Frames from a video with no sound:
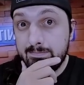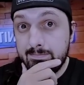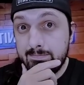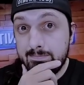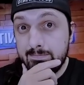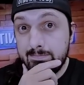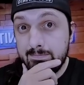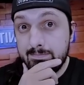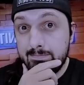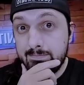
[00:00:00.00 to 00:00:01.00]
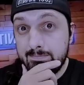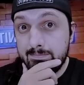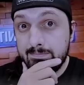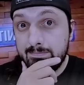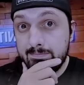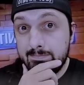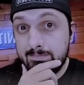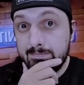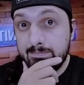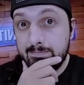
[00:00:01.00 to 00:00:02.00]
Eu acho que o balanço de branco
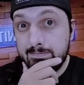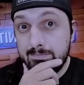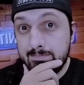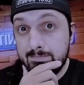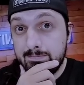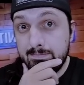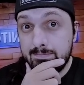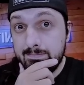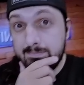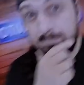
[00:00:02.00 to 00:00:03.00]
ficou totalmente fora.